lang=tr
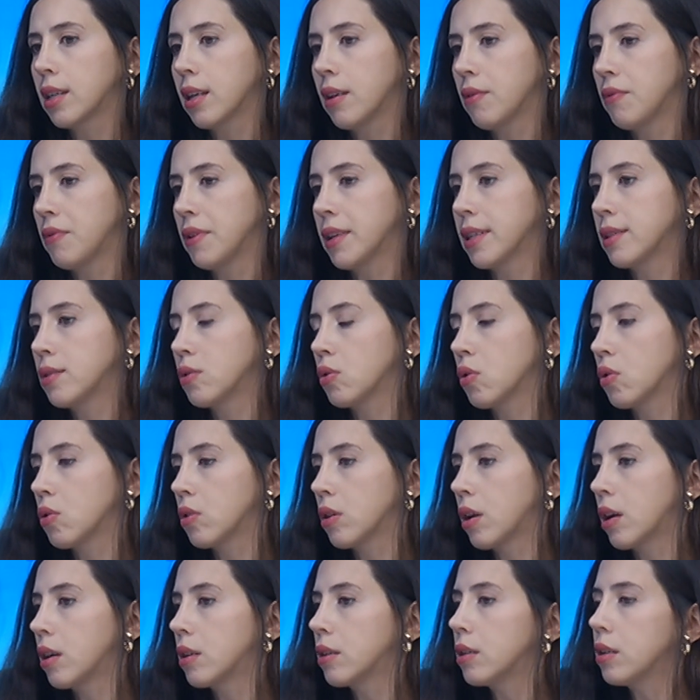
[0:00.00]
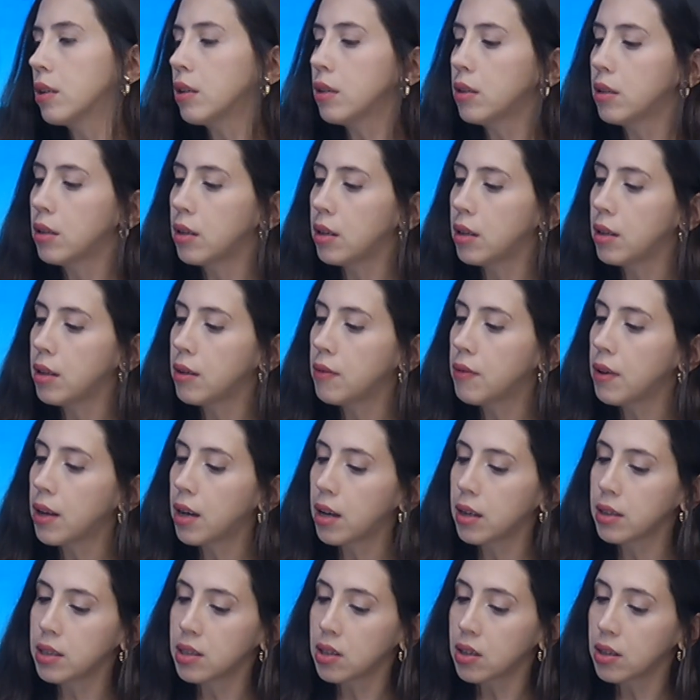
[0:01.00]
enfeksiyonlarda e,
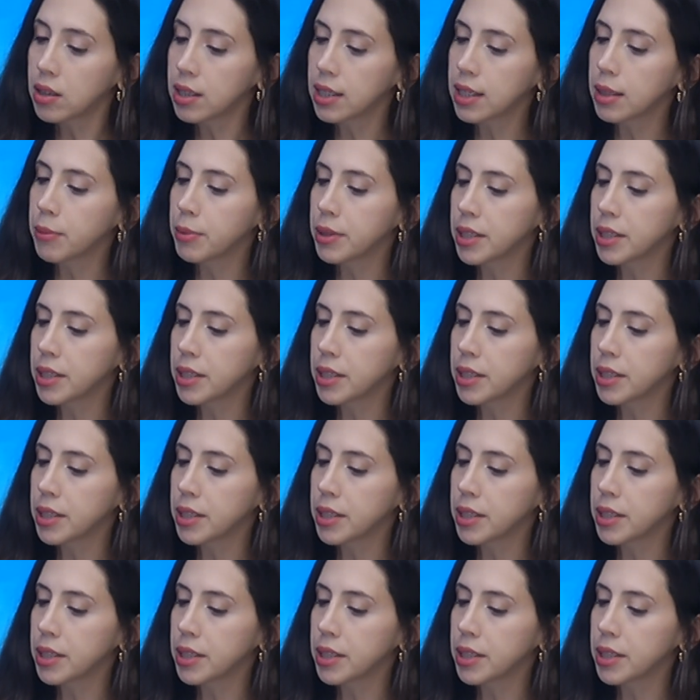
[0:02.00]
veya işte aşı